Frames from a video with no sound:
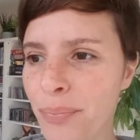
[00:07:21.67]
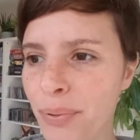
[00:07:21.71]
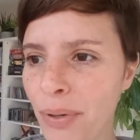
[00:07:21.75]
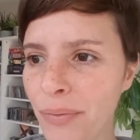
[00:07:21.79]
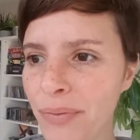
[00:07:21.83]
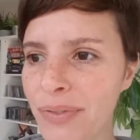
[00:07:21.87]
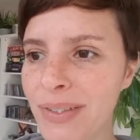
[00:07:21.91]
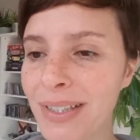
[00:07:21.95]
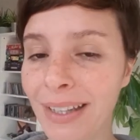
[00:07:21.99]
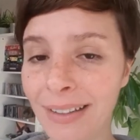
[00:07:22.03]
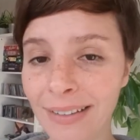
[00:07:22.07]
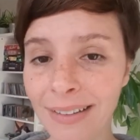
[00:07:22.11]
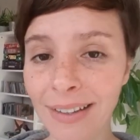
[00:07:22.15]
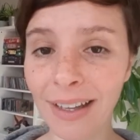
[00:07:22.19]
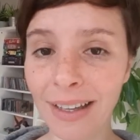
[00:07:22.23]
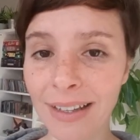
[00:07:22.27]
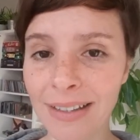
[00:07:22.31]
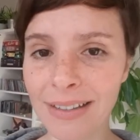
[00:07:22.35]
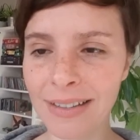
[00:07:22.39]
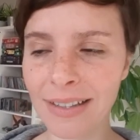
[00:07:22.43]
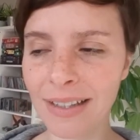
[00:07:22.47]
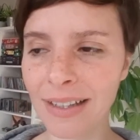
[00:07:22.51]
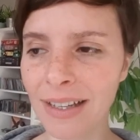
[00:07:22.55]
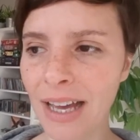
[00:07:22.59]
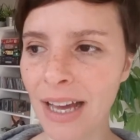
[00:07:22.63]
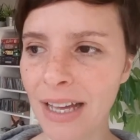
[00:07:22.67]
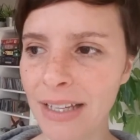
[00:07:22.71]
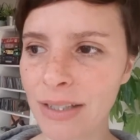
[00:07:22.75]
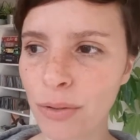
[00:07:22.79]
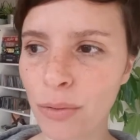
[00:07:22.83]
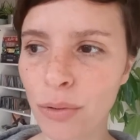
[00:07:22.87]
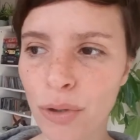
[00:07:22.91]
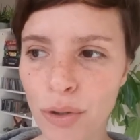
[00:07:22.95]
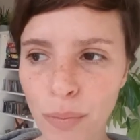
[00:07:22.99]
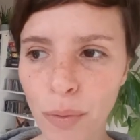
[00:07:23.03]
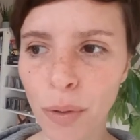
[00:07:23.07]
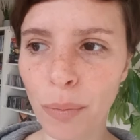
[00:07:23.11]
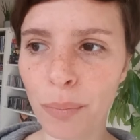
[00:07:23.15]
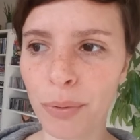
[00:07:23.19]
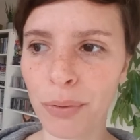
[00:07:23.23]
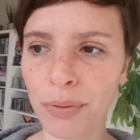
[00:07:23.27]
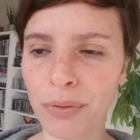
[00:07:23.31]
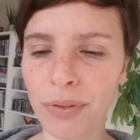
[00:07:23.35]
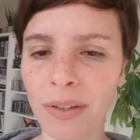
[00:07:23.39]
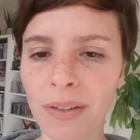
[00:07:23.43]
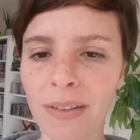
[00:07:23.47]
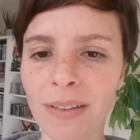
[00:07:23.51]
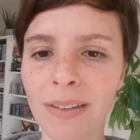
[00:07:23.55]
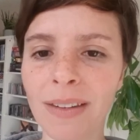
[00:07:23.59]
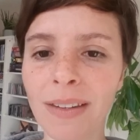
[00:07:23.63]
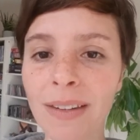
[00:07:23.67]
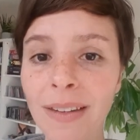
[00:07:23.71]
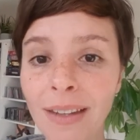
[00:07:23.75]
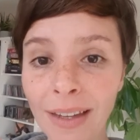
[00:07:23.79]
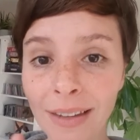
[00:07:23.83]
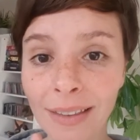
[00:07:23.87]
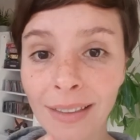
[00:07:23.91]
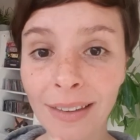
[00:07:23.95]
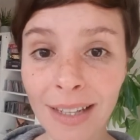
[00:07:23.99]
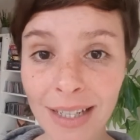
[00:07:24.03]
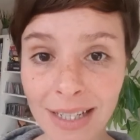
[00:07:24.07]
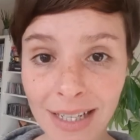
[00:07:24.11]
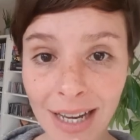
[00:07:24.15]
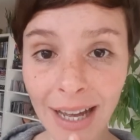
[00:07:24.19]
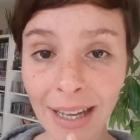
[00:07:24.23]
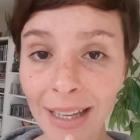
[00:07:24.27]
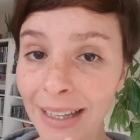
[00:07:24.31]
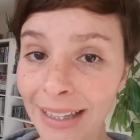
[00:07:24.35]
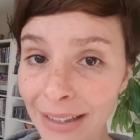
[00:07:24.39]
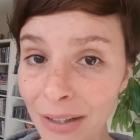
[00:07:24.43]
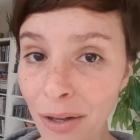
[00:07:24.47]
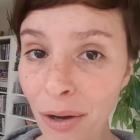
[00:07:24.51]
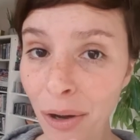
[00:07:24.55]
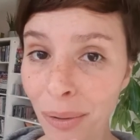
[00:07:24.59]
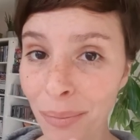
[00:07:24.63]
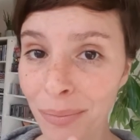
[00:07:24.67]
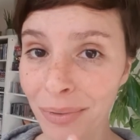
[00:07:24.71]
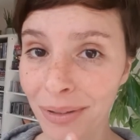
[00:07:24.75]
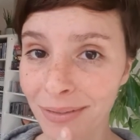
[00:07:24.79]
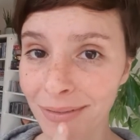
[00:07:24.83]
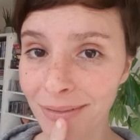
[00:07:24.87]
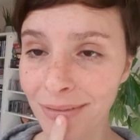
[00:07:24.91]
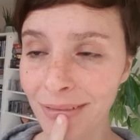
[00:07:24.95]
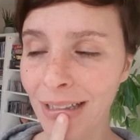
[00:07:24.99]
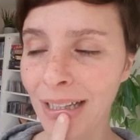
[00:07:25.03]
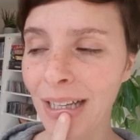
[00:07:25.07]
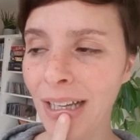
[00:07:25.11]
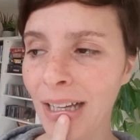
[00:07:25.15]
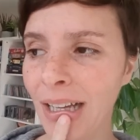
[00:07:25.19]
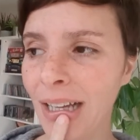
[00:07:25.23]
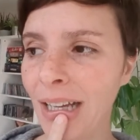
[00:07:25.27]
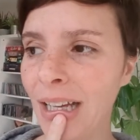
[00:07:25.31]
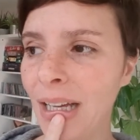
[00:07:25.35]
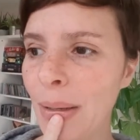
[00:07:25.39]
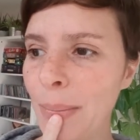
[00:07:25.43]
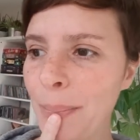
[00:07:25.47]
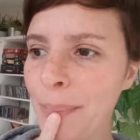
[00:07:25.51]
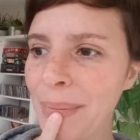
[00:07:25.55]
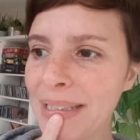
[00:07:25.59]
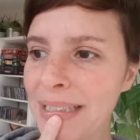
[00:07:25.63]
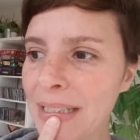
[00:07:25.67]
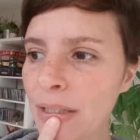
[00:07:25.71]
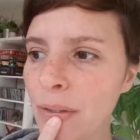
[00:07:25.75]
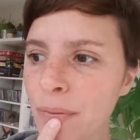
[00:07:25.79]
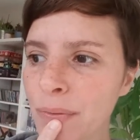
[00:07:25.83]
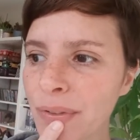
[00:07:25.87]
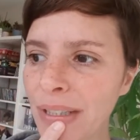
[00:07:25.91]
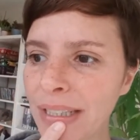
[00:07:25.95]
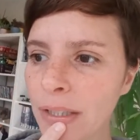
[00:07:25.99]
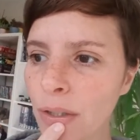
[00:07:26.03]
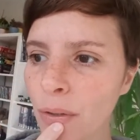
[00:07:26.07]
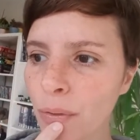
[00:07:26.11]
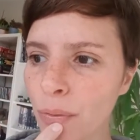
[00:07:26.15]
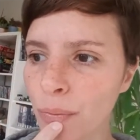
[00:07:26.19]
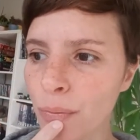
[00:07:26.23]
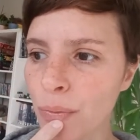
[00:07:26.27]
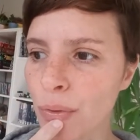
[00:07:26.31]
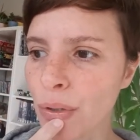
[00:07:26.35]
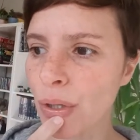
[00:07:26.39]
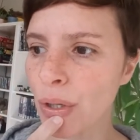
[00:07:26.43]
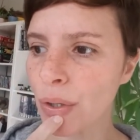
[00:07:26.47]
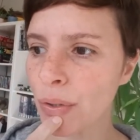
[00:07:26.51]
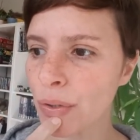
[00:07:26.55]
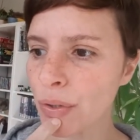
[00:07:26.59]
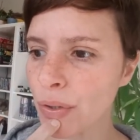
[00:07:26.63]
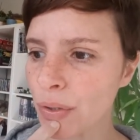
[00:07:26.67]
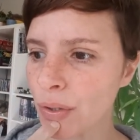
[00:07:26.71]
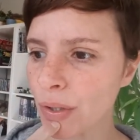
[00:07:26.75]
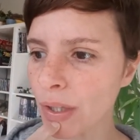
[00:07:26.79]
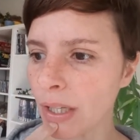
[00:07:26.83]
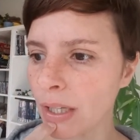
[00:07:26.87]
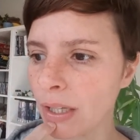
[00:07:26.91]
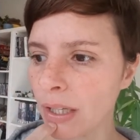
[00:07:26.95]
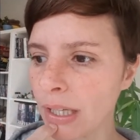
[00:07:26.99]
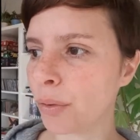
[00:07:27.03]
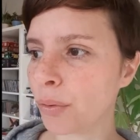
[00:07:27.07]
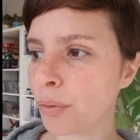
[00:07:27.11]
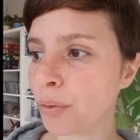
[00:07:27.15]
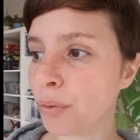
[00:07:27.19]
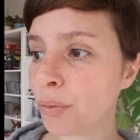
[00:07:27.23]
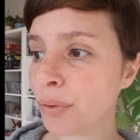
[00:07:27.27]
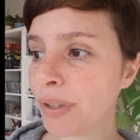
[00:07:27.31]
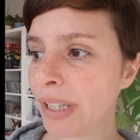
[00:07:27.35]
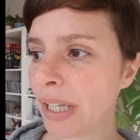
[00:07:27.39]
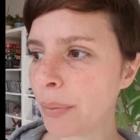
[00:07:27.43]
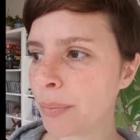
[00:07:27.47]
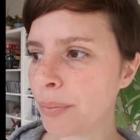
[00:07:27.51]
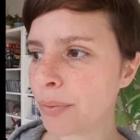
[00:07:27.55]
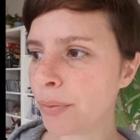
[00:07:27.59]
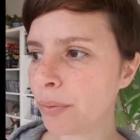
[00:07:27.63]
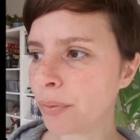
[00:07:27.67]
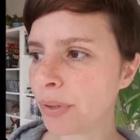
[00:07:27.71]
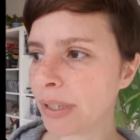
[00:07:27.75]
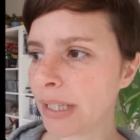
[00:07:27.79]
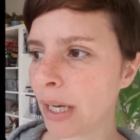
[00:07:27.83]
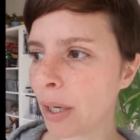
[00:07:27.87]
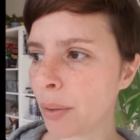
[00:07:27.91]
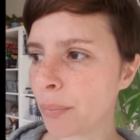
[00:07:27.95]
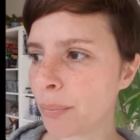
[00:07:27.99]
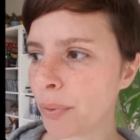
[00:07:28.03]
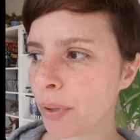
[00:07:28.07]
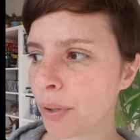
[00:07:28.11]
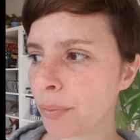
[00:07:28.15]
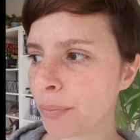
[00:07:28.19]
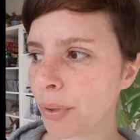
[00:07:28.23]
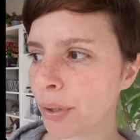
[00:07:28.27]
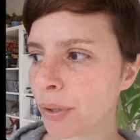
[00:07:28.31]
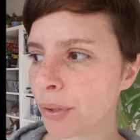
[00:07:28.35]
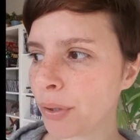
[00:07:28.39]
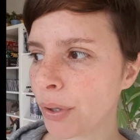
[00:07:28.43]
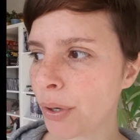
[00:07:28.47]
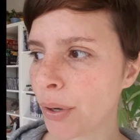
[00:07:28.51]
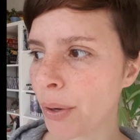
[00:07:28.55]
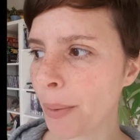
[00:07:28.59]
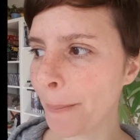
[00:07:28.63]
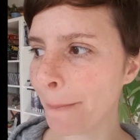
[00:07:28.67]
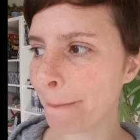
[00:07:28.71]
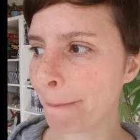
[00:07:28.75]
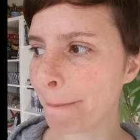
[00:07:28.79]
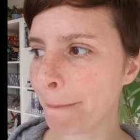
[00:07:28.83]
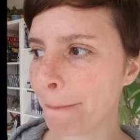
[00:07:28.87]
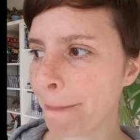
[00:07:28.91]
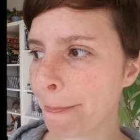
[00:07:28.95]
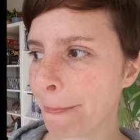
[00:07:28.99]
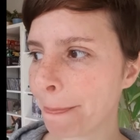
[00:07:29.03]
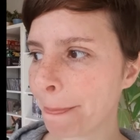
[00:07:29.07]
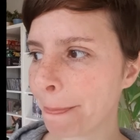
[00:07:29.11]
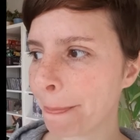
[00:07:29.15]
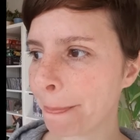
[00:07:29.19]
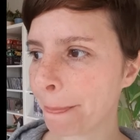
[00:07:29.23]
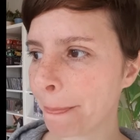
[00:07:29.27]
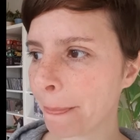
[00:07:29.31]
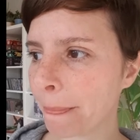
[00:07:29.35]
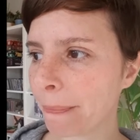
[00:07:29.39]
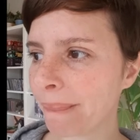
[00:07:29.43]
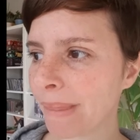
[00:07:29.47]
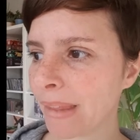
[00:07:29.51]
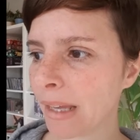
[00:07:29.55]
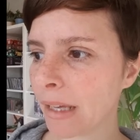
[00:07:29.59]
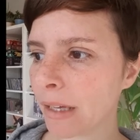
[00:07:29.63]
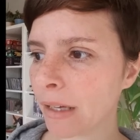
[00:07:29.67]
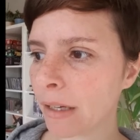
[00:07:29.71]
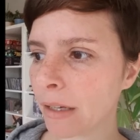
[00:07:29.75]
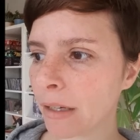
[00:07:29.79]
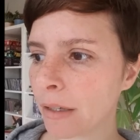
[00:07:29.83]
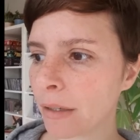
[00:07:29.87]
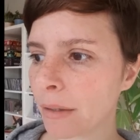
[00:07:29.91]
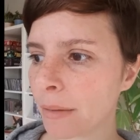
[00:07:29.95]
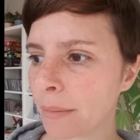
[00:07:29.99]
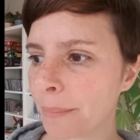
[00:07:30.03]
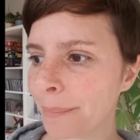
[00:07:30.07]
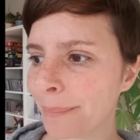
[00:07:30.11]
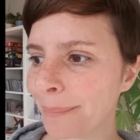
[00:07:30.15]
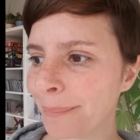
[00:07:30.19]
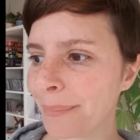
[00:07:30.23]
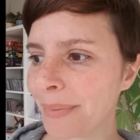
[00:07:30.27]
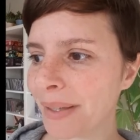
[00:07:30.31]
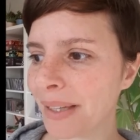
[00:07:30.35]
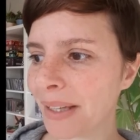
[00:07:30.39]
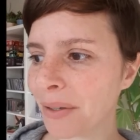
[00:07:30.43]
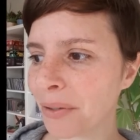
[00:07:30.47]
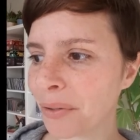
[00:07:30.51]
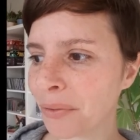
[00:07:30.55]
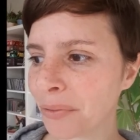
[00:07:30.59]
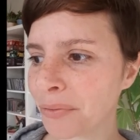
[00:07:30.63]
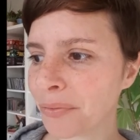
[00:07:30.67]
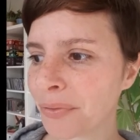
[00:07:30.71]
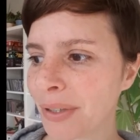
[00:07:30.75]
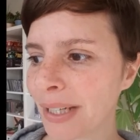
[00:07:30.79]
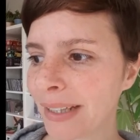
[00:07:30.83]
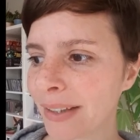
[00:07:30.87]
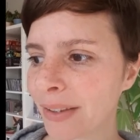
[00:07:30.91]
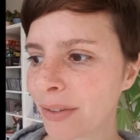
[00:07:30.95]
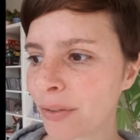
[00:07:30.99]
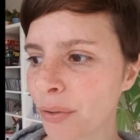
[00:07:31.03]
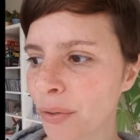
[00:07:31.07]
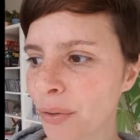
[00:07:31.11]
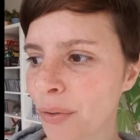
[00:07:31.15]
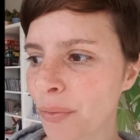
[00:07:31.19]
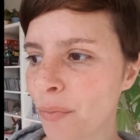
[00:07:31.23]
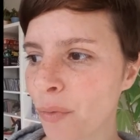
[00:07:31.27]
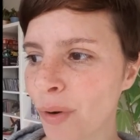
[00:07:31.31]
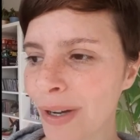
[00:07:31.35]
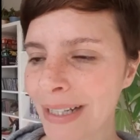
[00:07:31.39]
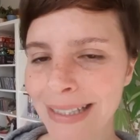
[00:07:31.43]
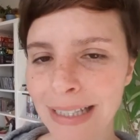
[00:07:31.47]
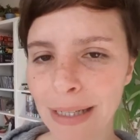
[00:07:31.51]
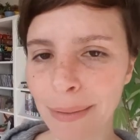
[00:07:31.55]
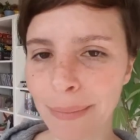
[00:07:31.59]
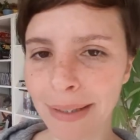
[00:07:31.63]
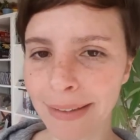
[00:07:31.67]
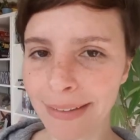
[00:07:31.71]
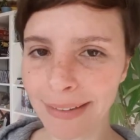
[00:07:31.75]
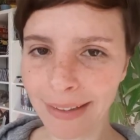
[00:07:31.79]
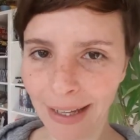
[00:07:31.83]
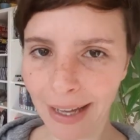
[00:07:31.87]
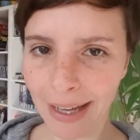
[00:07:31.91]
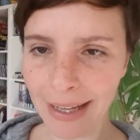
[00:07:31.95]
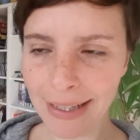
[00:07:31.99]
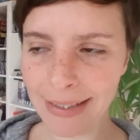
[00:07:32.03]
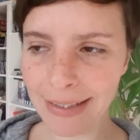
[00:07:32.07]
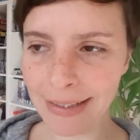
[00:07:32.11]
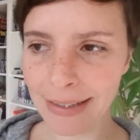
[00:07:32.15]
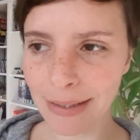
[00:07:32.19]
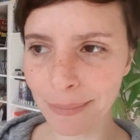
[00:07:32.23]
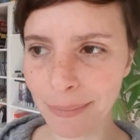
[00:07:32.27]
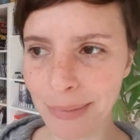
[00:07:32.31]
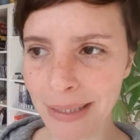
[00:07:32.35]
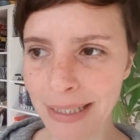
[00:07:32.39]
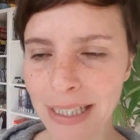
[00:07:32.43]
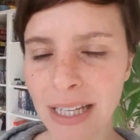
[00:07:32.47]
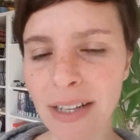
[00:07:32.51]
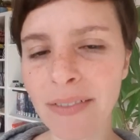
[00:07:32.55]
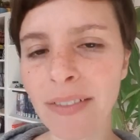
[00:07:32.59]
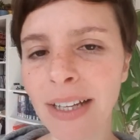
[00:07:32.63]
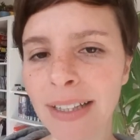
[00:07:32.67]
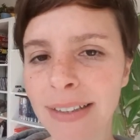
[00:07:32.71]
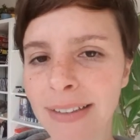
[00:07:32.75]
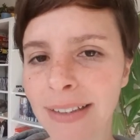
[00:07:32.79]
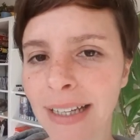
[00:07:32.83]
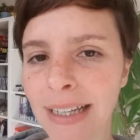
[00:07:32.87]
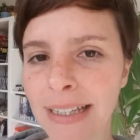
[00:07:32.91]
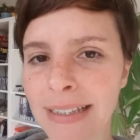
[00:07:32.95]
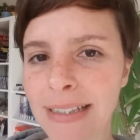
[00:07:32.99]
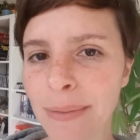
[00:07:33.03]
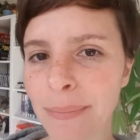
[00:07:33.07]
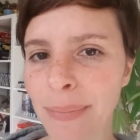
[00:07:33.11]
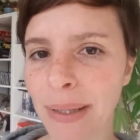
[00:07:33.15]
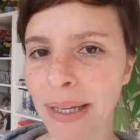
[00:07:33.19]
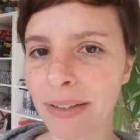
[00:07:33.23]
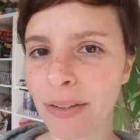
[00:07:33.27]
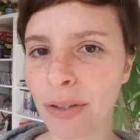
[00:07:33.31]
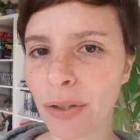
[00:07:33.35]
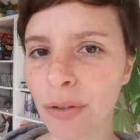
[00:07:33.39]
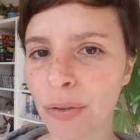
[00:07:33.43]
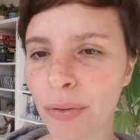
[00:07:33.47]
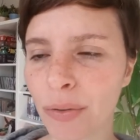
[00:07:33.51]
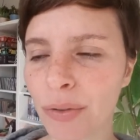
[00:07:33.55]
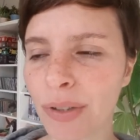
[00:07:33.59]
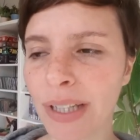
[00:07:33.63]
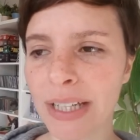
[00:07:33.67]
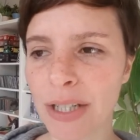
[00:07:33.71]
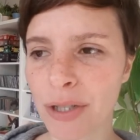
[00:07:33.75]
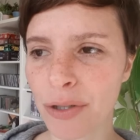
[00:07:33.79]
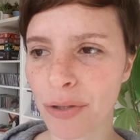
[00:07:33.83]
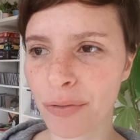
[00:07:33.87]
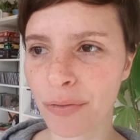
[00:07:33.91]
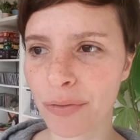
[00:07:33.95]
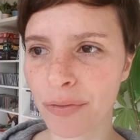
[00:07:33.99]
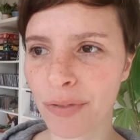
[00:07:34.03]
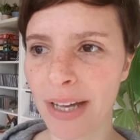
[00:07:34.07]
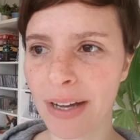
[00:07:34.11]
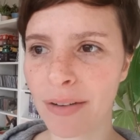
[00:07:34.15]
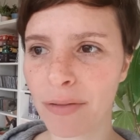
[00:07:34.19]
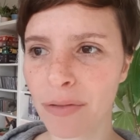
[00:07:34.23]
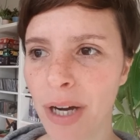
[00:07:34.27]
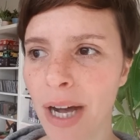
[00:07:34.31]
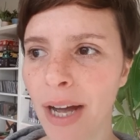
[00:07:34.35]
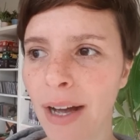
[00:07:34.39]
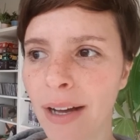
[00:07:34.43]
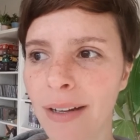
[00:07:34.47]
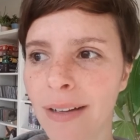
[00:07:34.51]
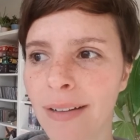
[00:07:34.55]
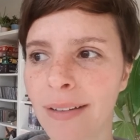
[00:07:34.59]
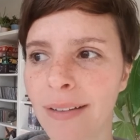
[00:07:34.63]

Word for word: peuvent s'intéresser à ce que je propose, ce qui est déjà énorme. Parce qu'en fait, quand on se lance au tout début, on est un peu en mode... Euh, mais en fait, euh, moi, ça m'intéresse, mais ça va intéresser personne d'autre et je ne vais avoir